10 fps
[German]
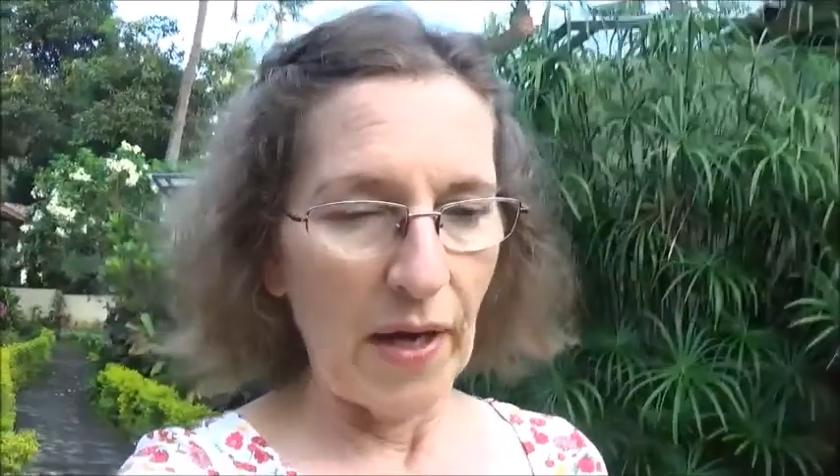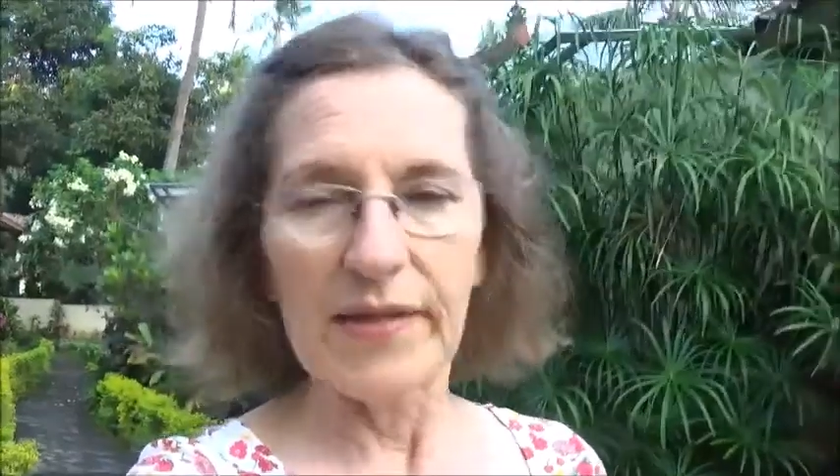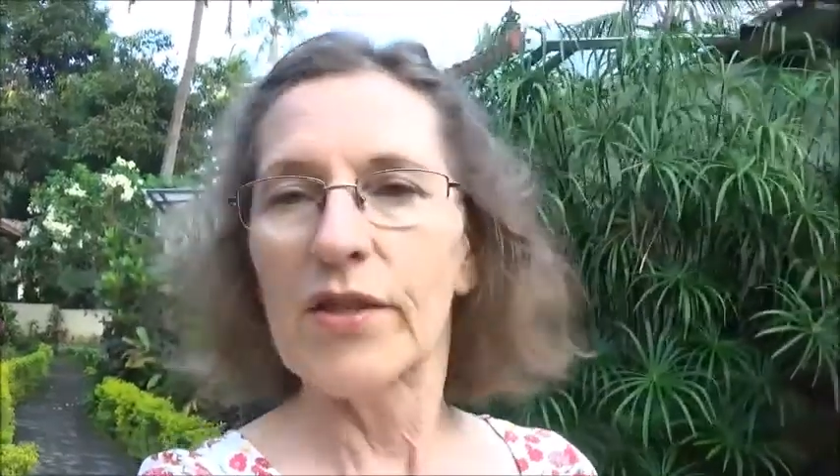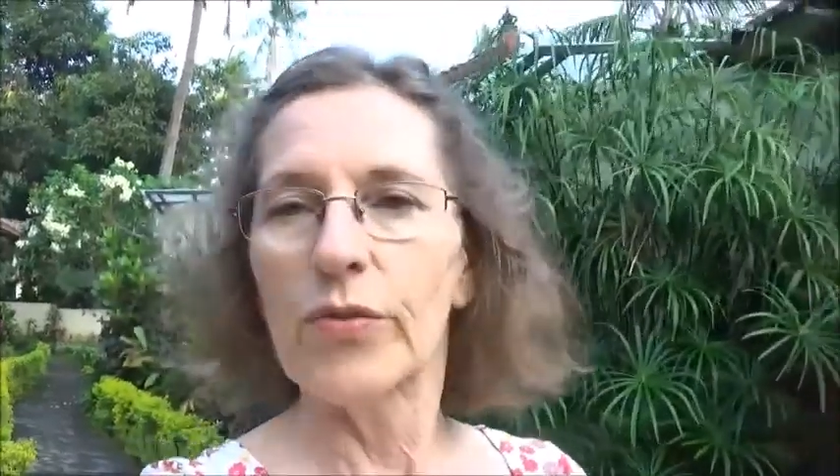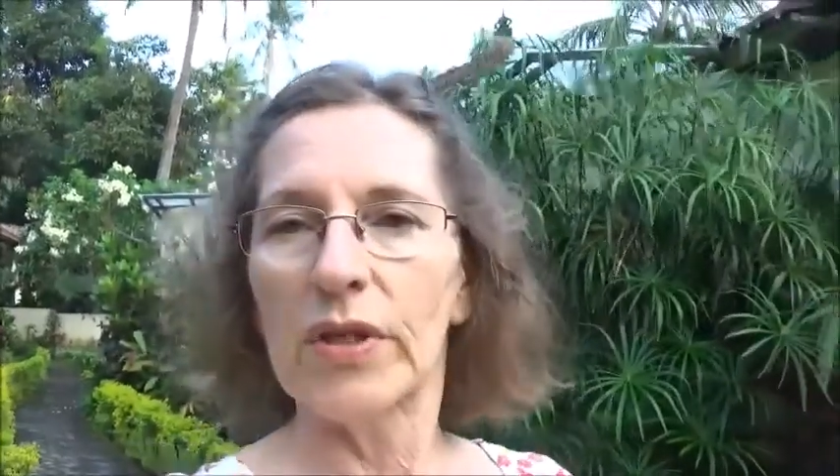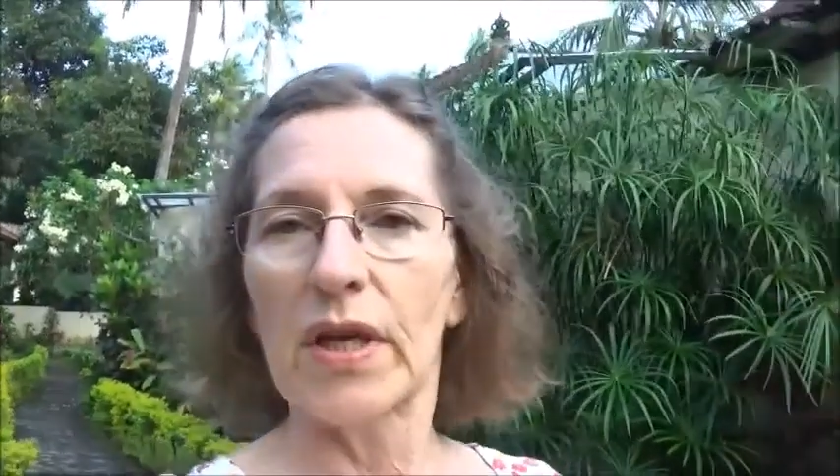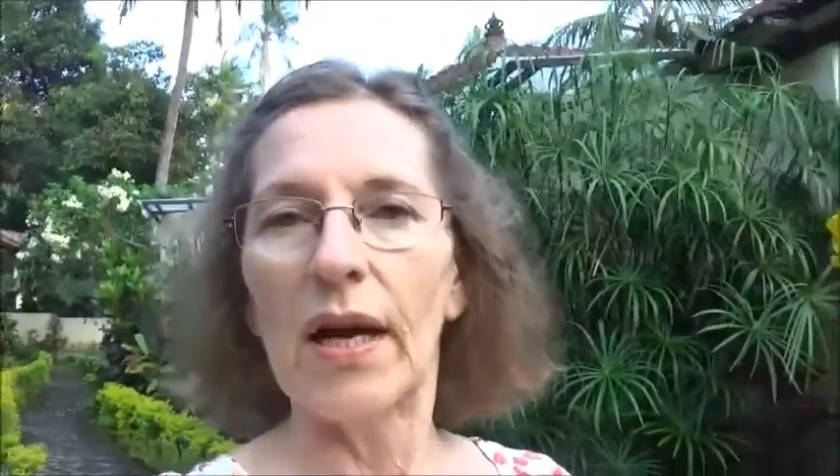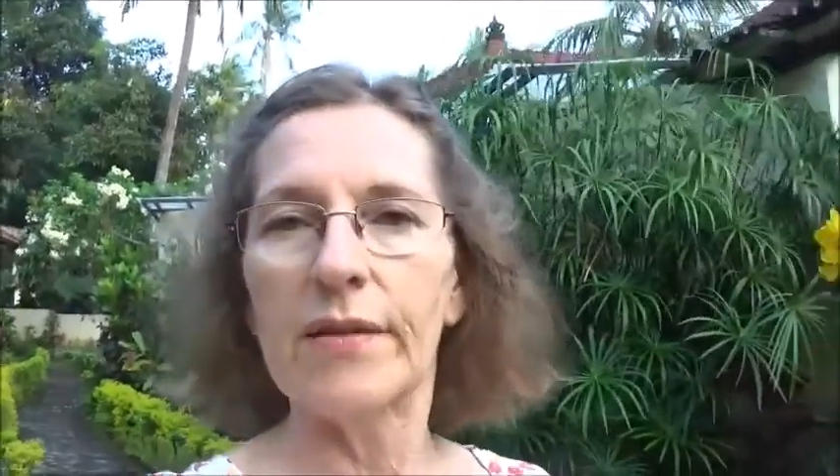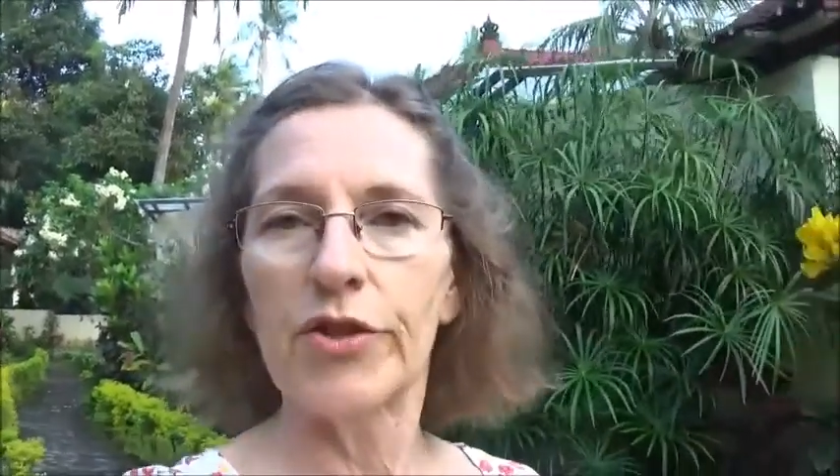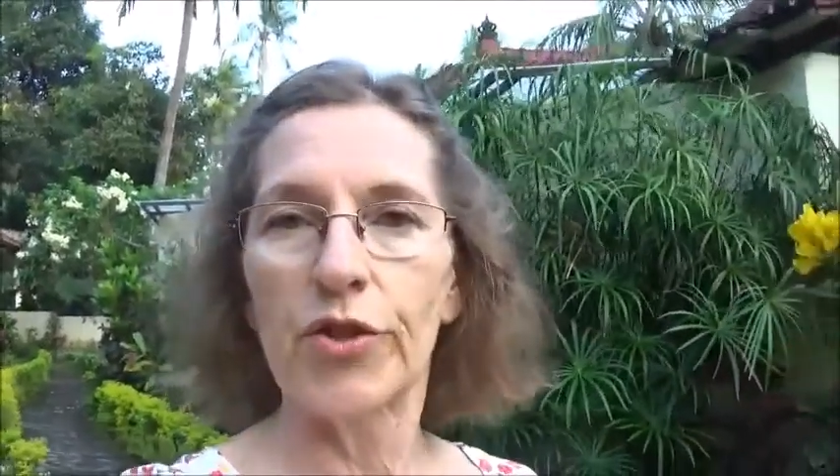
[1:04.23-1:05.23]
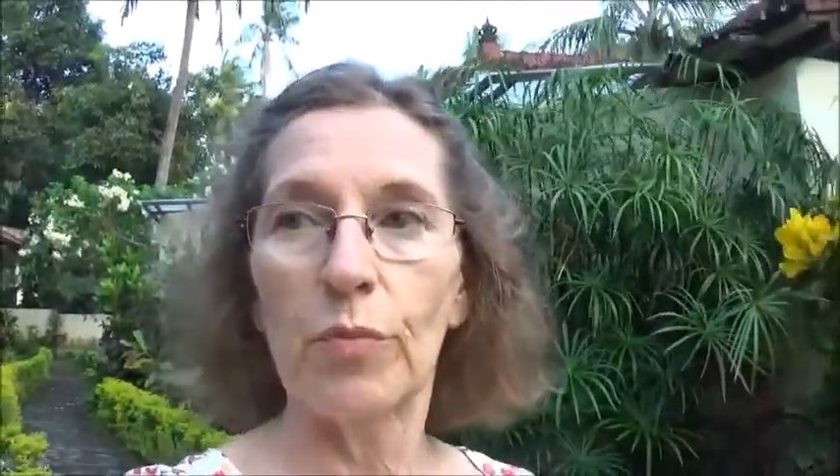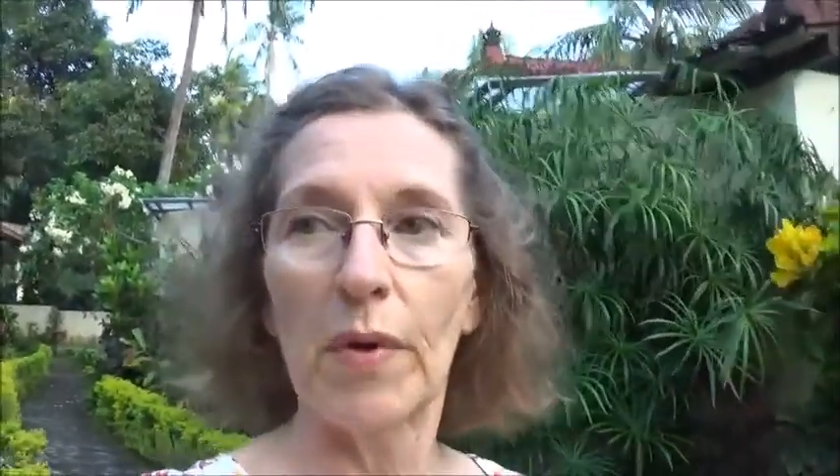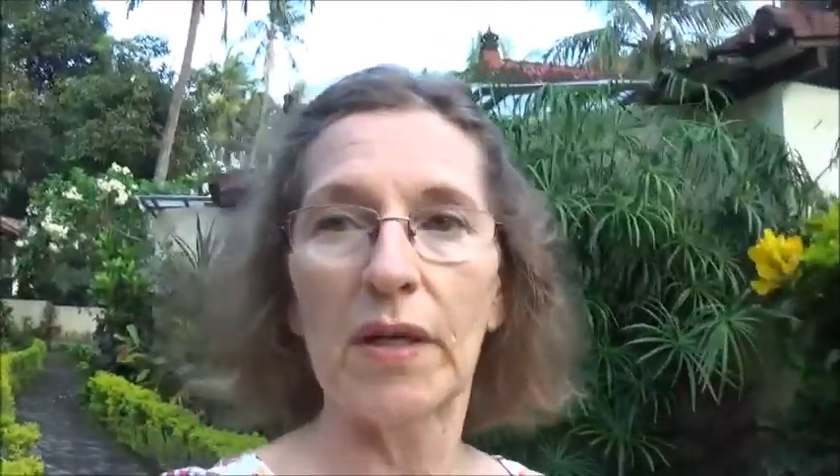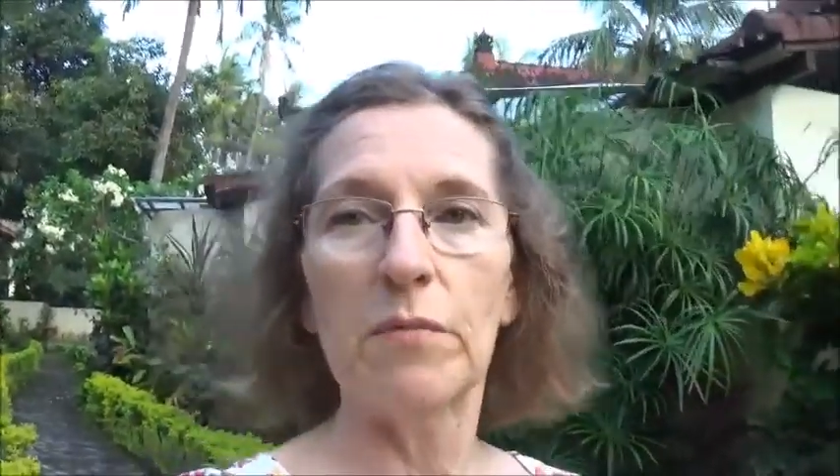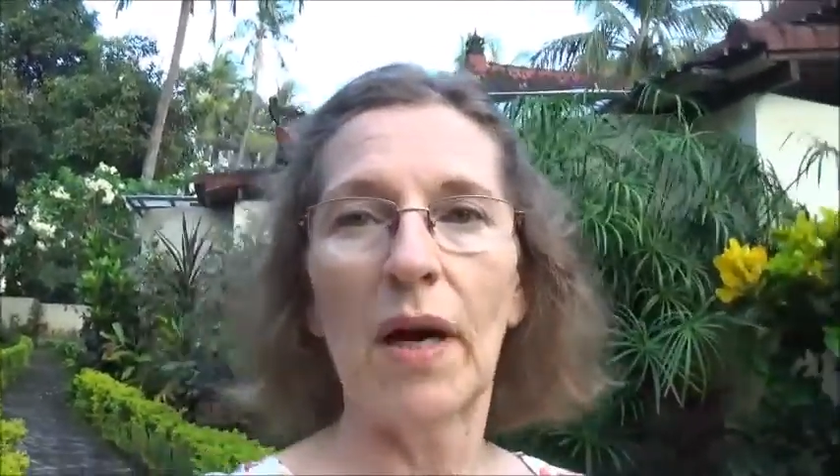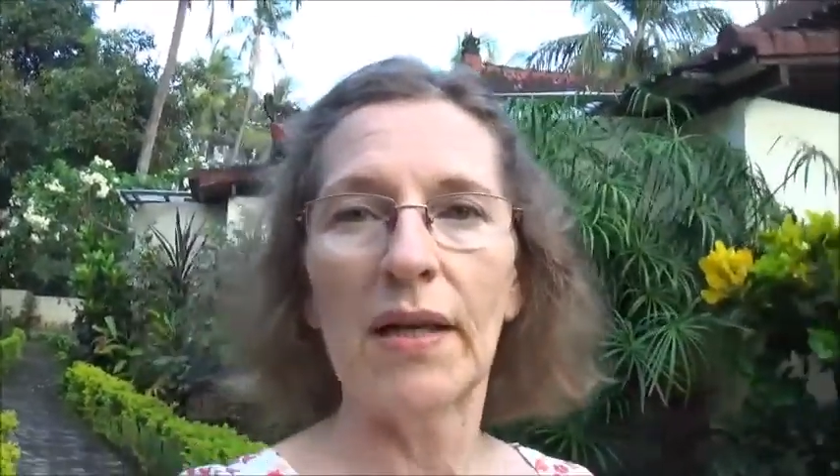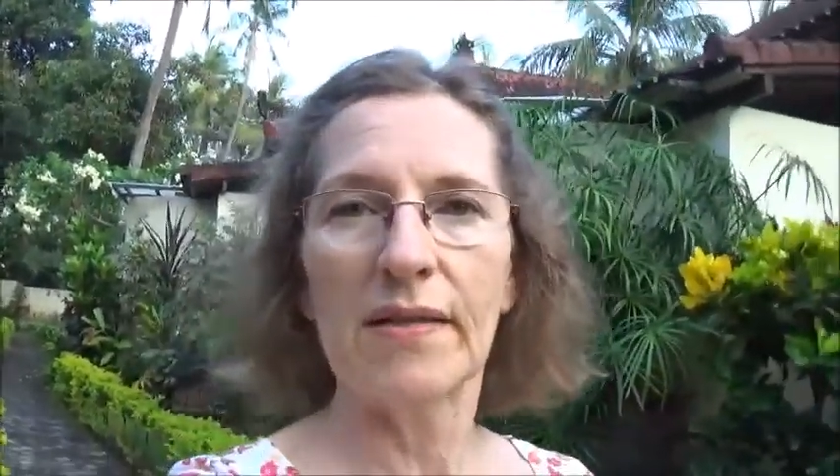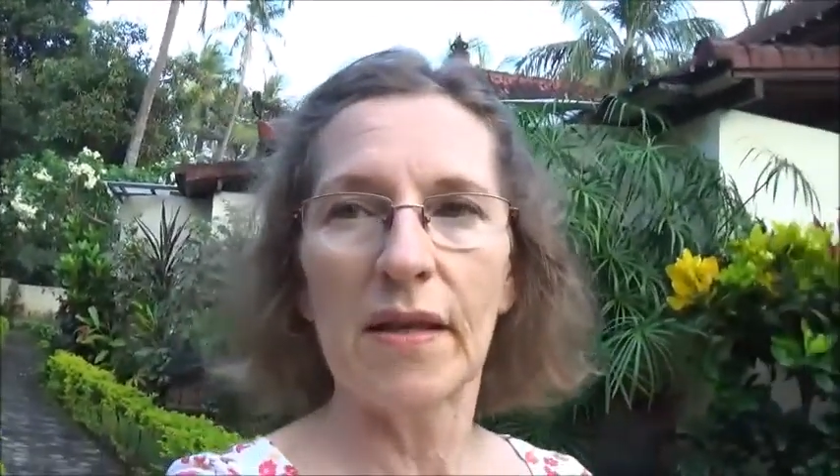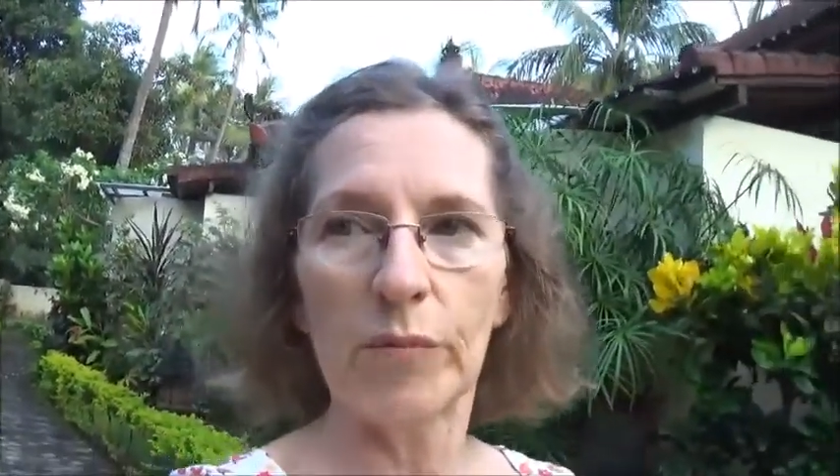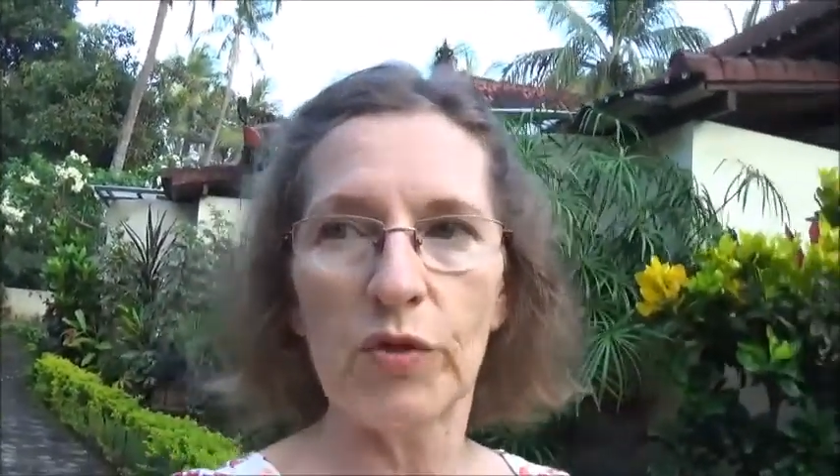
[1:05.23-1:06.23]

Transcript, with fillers: 18.30 Uhr nochmal gemeinsam